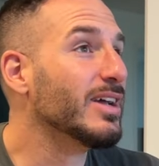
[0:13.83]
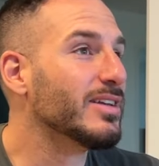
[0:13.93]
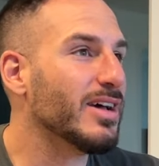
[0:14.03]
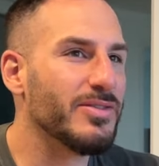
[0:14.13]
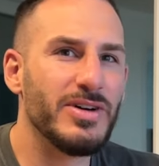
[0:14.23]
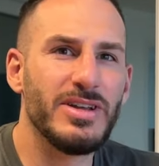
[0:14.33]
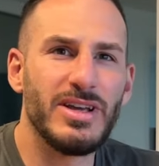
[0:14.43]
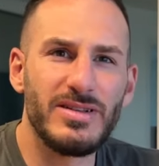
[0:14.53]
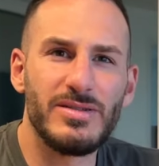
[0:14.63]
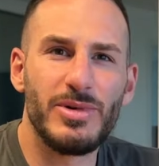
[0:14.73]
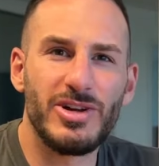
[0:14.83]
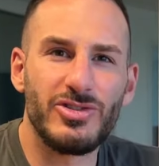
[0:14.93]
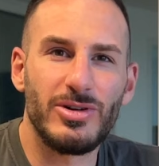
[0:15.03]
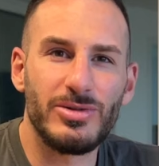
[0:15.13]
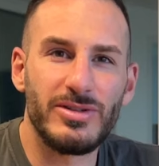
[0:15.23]
Da war die erste Marge
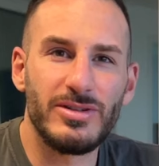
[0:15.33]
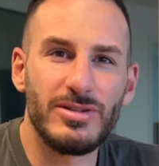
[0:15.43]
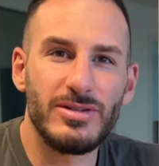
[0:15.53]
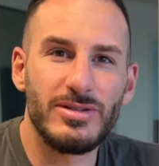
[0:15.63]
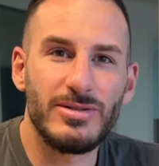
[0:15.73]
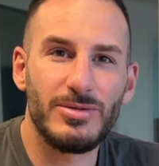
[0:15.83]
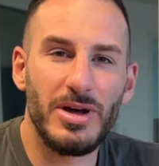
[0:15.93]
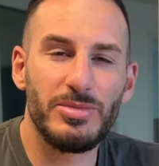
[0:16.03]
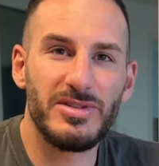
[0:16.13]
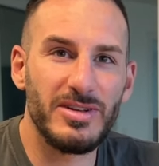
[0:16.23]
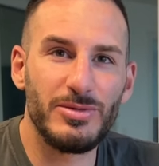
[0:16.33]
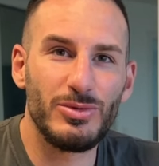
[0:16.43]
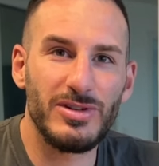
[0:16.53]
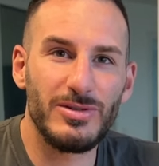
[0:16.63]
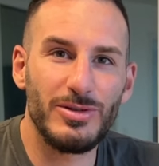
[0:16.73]
raus, ne? Und da habe ich gesagt, ich
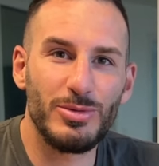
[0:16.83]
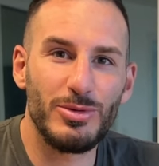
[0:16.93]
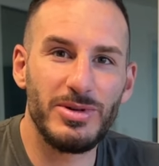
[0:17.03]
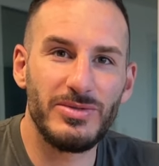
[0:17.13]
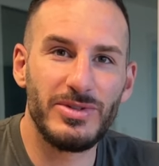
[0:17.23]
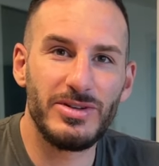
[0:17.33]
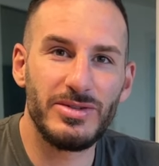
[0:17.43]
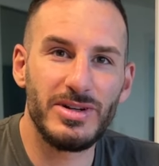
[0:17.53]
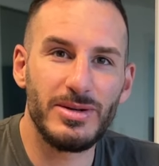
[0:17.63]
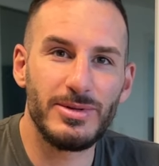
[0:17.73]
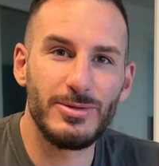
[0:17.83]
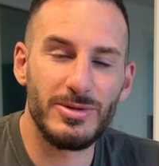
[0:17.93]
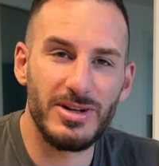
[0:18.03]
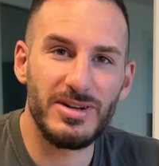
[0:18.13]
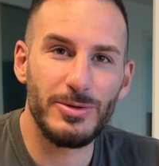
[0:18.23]
muss das Zeug probieren, wenn ich wieder da bin. Und
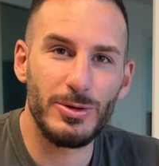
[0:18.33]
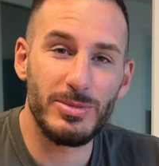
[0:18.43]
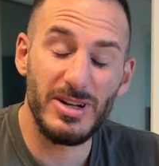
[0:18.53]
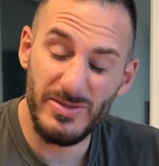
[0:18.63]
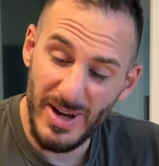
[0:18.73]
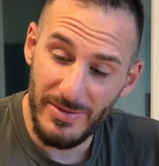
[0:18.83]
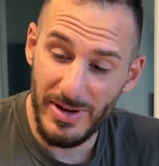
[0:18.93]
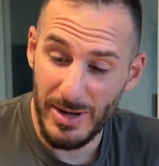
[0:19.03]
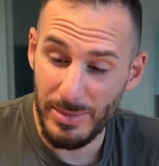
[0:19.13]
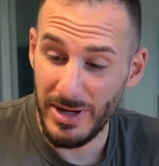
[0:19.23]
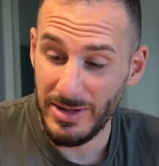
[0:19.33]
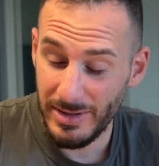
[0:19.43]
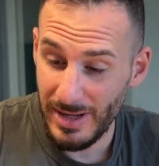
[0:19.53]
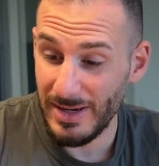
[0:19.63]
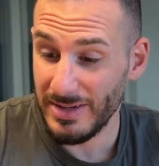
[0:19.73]
das haben wir auch gemacht. Waren wir
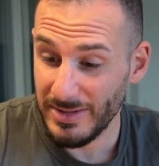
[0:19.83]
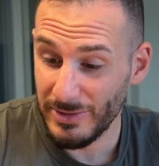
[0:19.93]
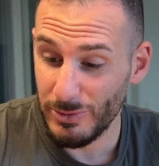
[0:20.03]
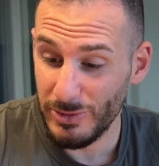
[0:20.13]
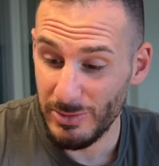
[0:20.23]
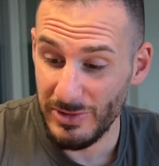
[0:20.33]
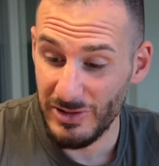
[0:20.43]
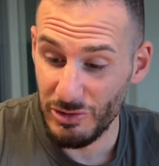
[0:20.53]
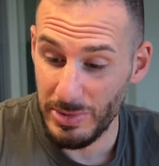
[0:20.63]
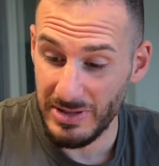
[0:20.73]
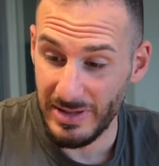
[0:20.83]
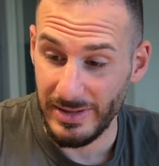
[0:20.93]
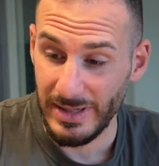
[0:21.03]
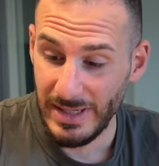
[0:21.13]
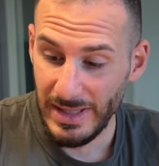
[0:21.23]
aber allerdings natürlich ein bisschen spät
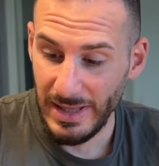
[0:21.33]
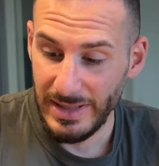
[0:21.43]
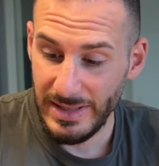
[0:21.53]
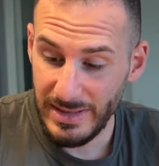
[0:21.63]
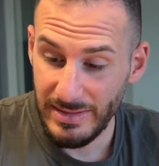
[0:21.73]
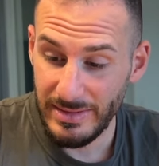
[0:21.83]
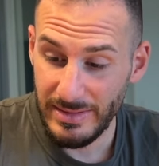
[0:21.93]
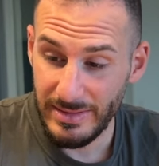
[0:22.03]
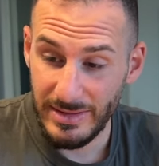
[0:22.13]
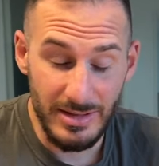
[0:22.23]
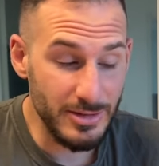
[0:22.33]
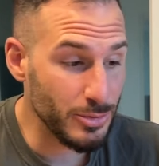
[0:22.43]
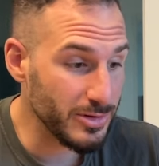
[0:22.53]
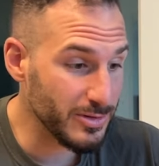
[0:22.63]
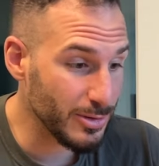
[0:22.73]
dran. Jetzt sind die
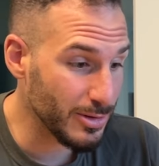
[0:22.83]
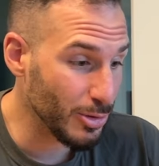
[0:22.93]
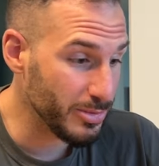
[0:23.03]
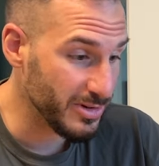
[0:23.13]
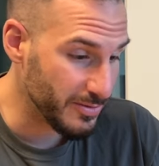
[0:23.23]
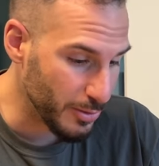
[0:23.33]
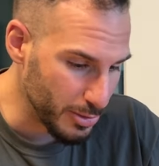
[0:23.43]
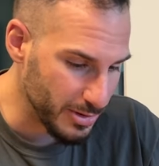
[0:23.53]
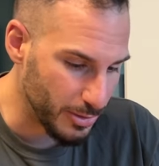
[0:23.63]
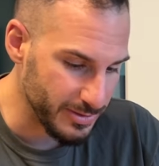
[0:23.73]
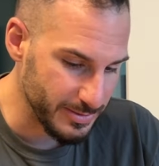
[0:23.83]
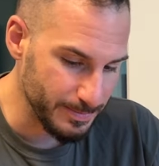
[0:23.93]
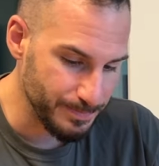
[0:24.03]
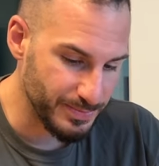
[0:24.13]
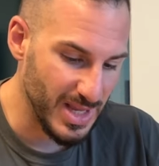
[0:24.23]
neuen Sorten, glaube ich, eine Woche draußen.
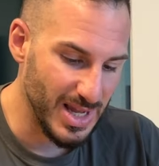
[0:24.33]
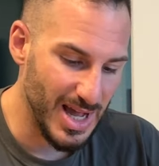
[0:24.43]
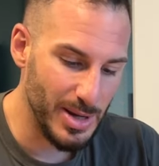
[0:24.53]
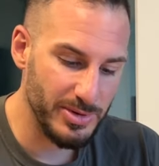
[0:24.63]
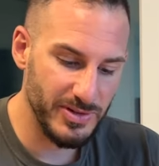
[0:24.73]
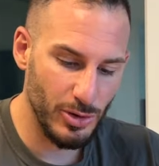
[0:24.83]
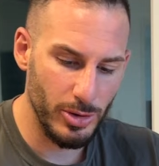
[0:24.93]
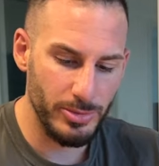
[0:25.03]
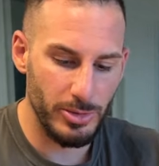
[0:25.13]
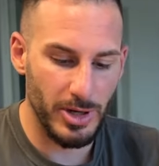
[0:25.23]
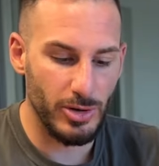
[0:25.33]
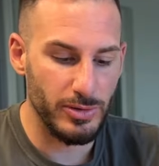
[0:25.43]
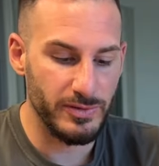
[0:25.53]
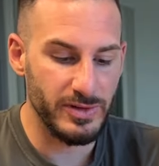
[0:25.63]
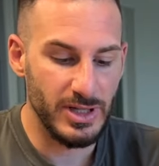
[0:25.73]
Aber wir räumen nochmal
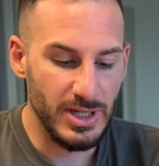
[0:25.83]
auf.